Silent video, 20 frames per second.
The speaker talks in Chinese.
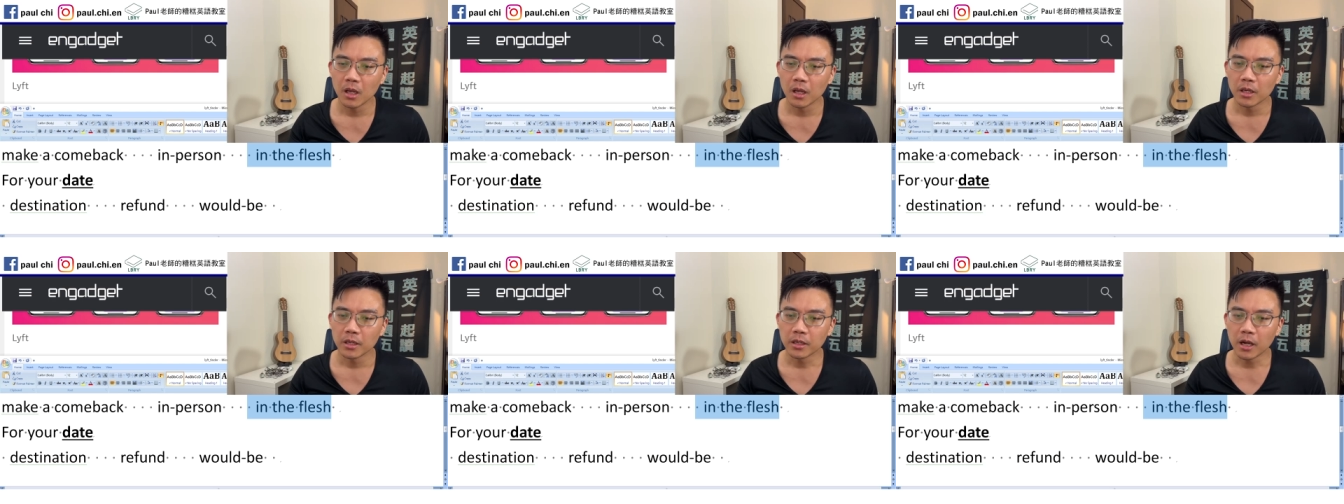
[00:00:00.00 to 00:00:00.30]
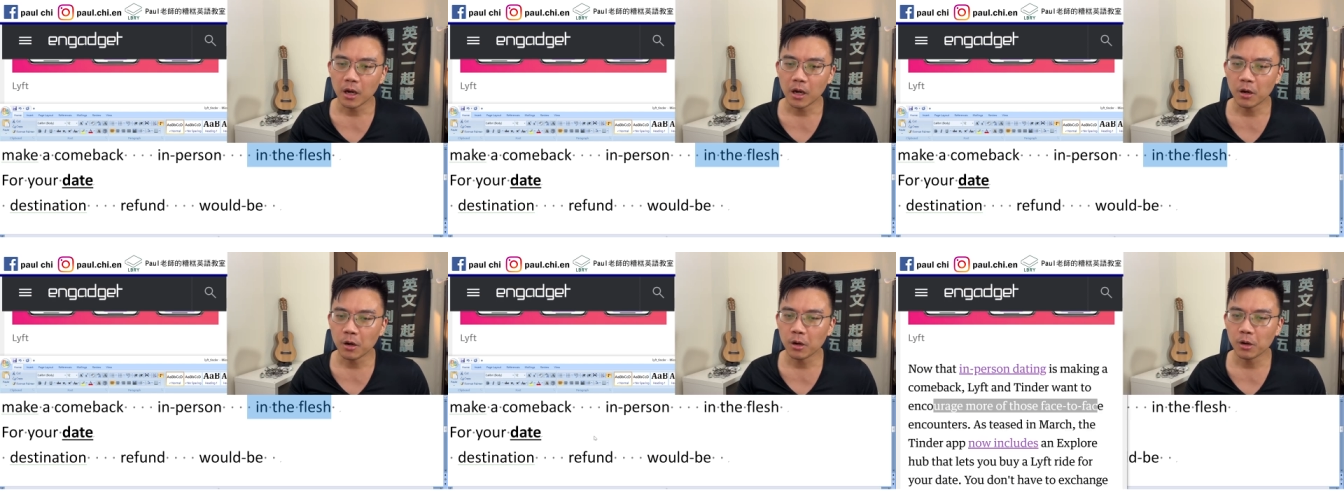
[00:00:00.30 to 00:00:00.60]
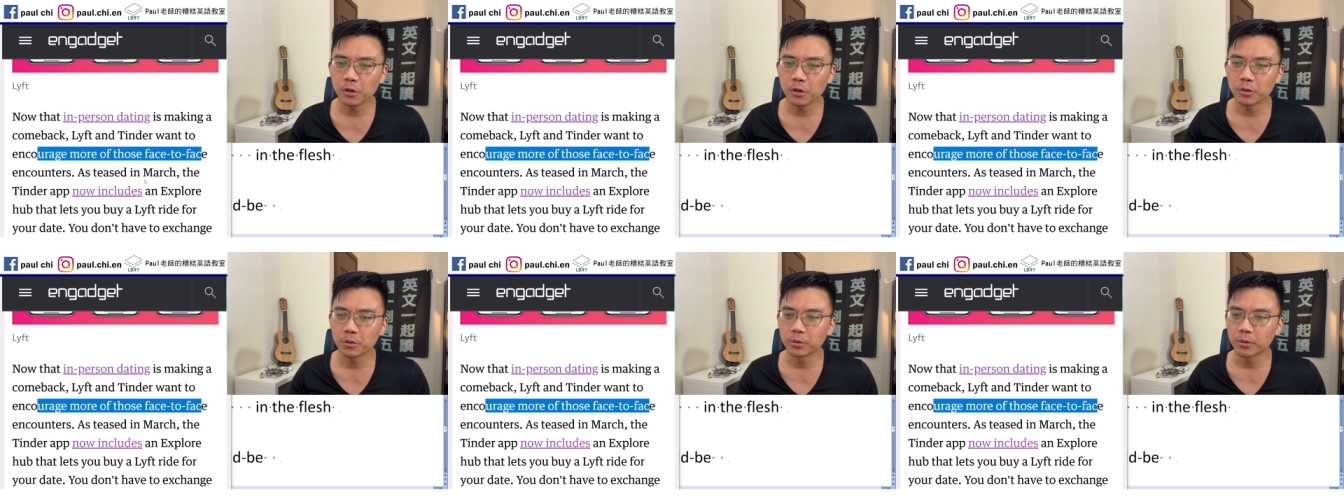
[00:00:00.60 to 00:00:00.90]
然
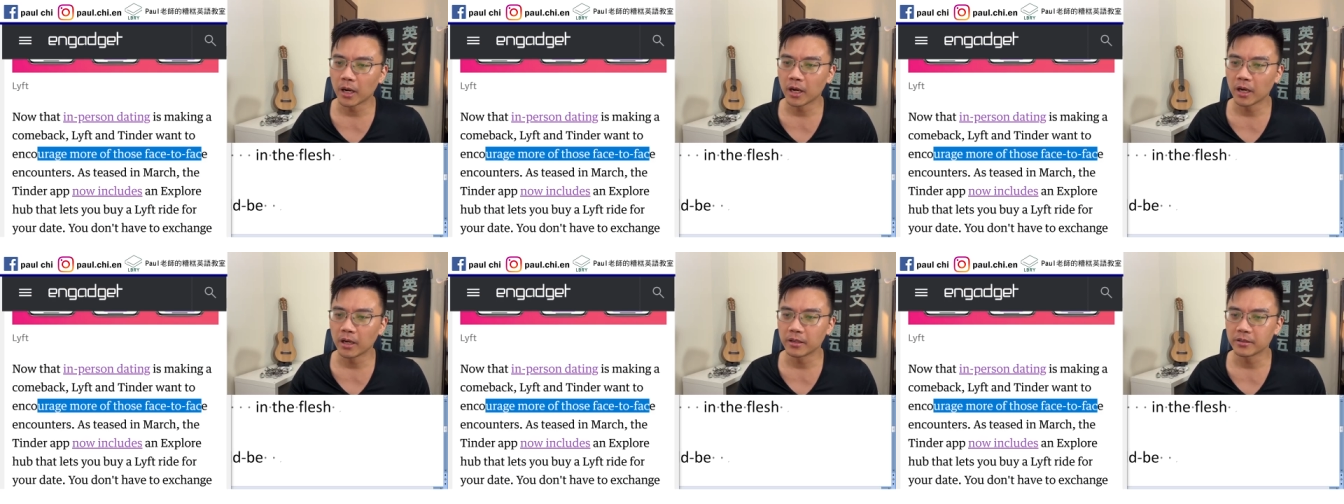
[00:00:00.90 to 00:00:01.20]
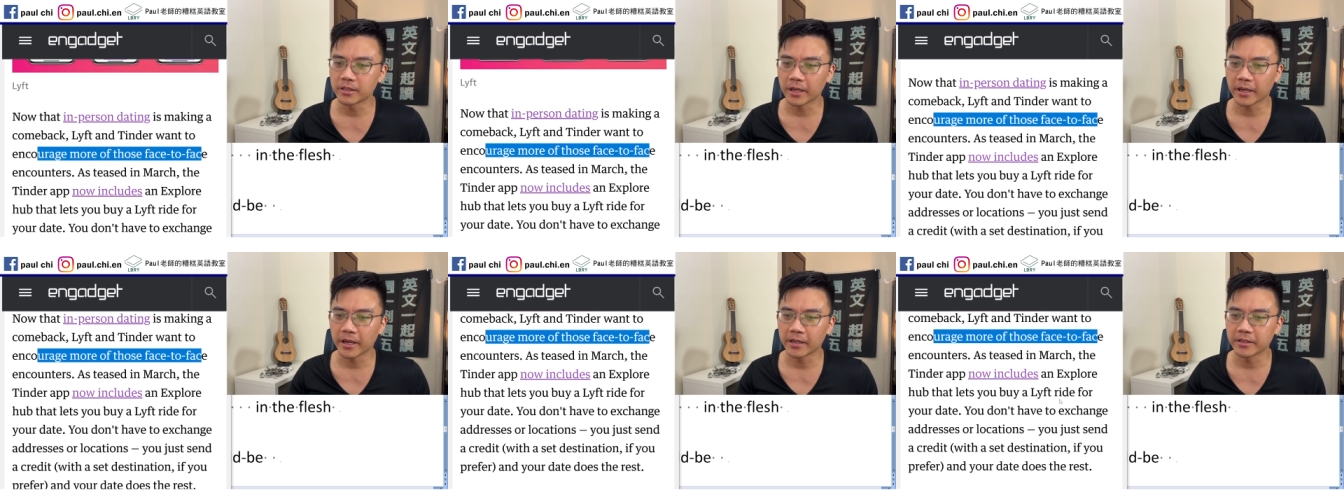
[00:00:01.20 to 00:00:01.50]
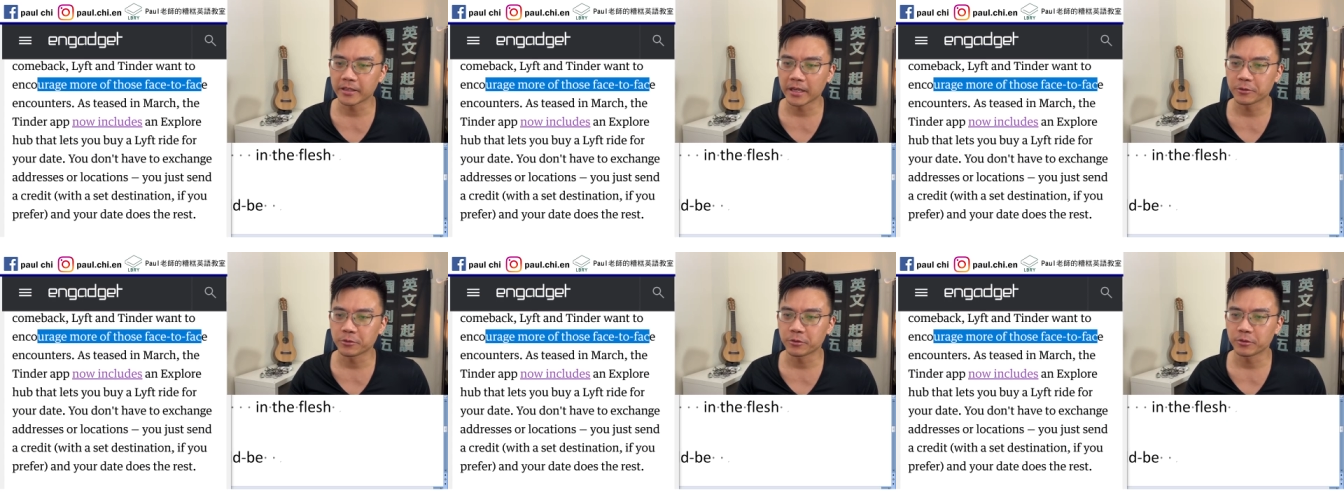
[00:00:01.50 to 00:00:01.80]
后呃再看
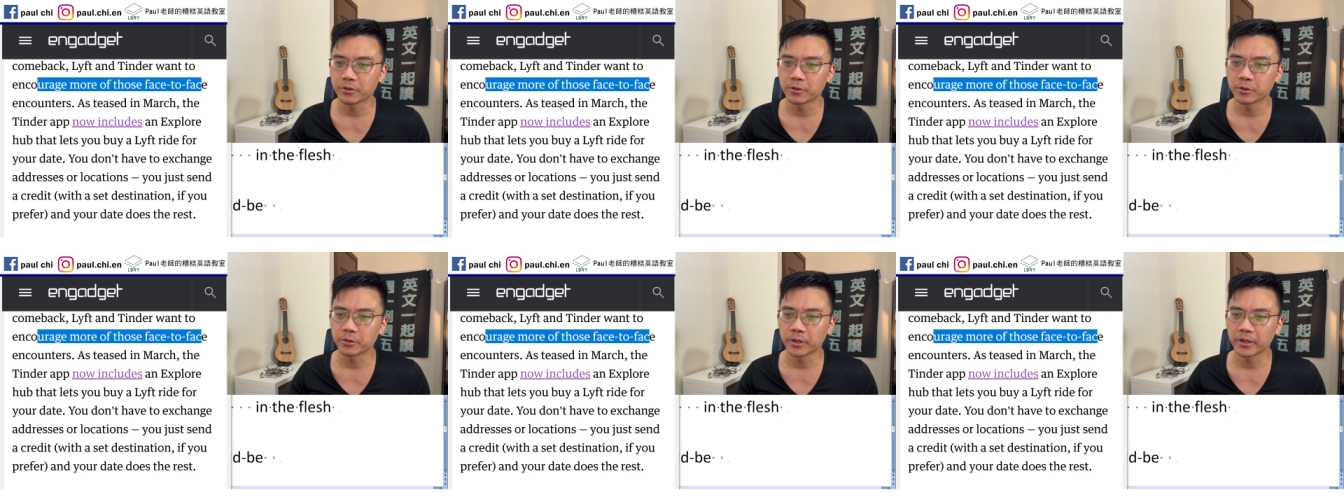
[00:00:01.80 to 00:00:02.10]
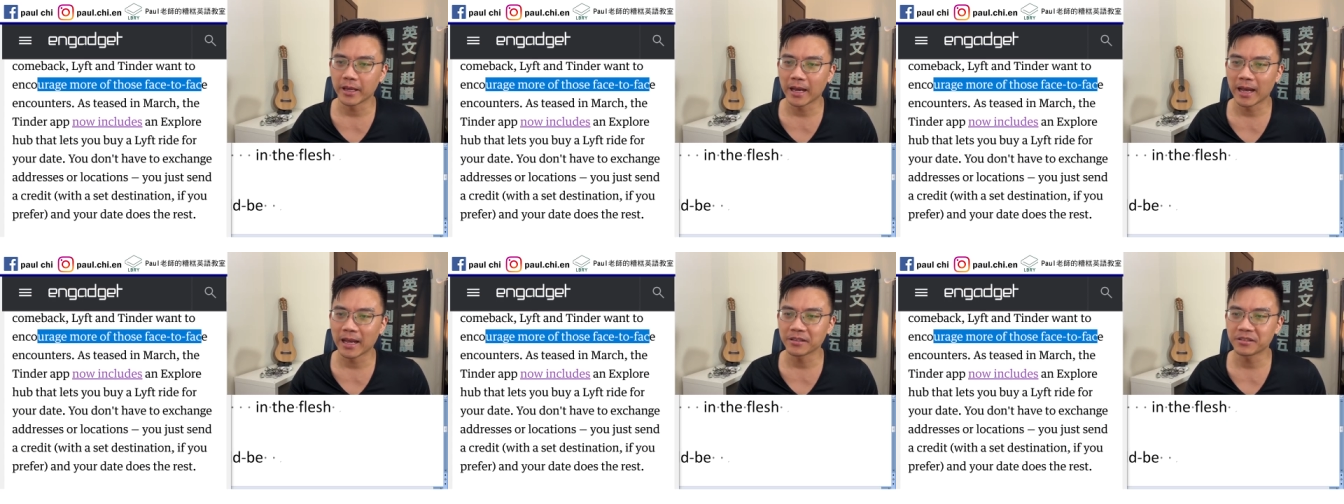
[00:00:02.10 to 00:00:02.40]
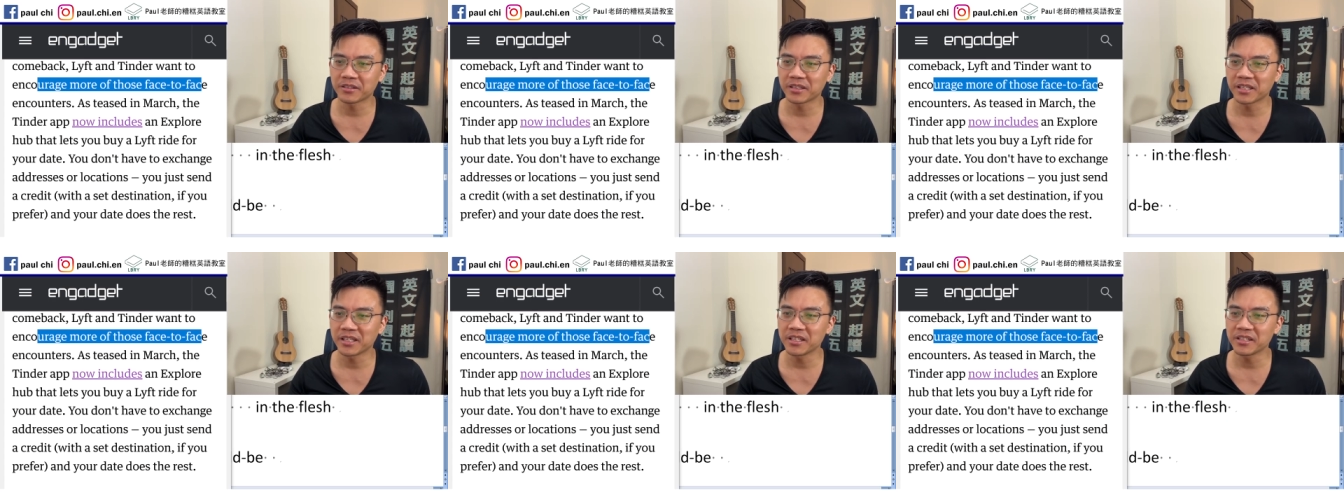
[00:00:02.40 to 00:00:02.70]
下去，所以 as
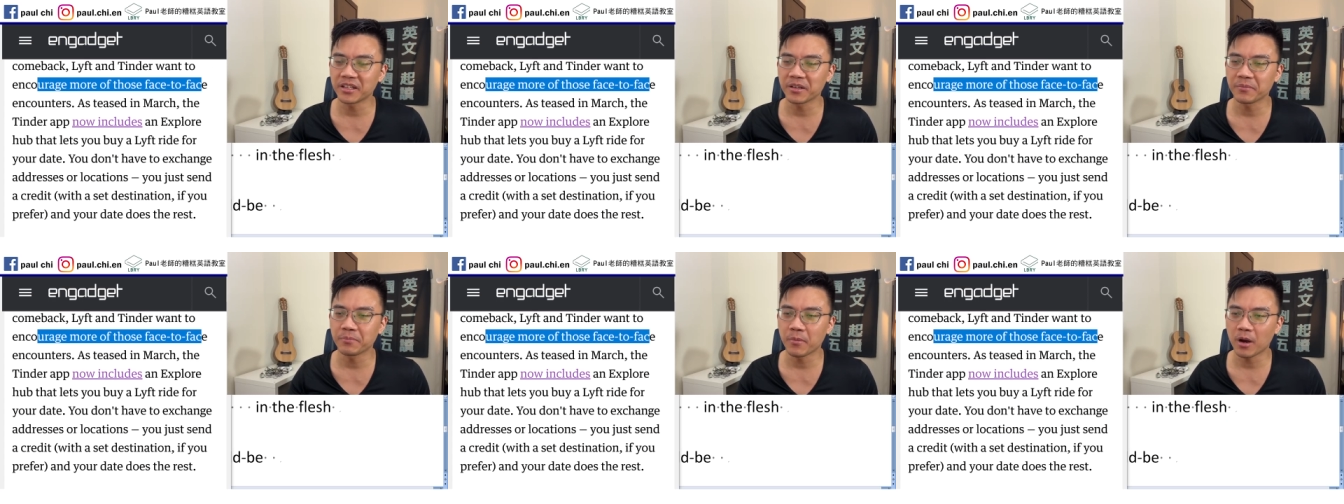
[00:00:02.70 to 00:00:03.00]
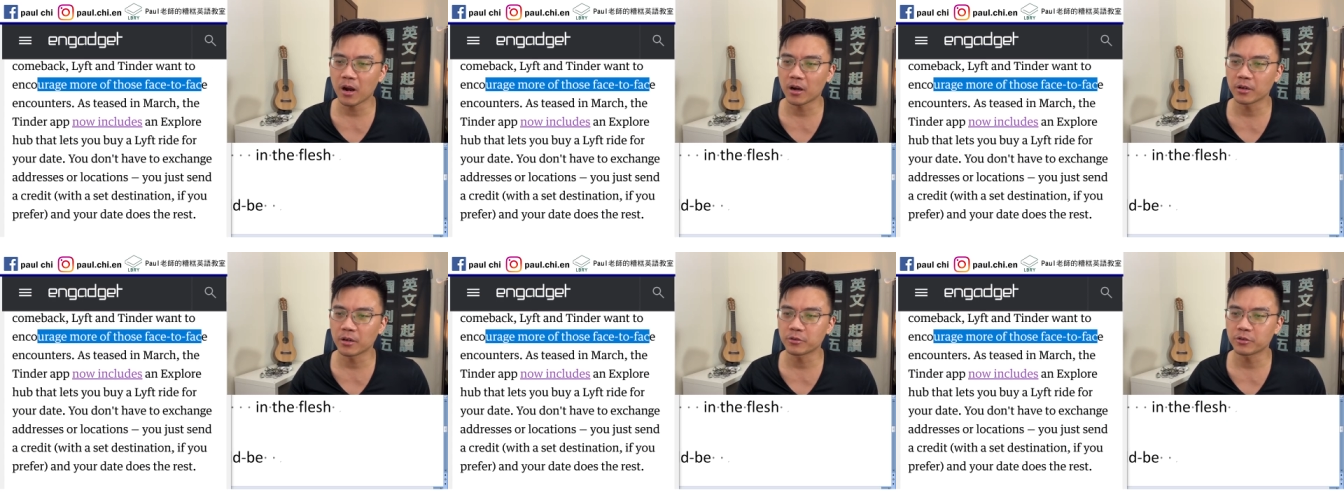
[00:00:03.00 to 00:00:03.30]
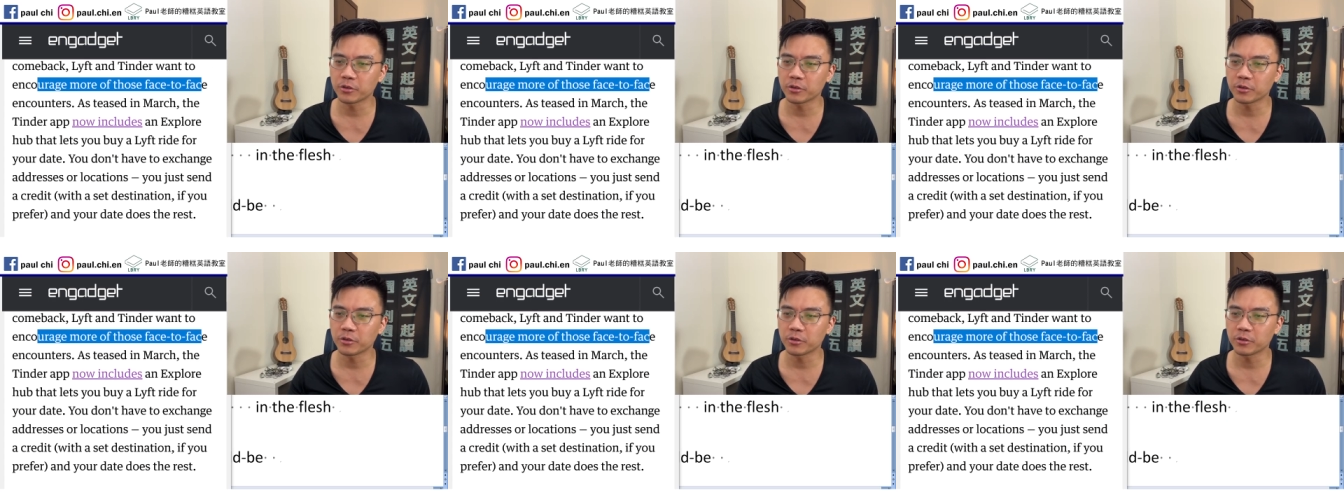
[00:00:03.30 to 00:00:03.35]
teased in March，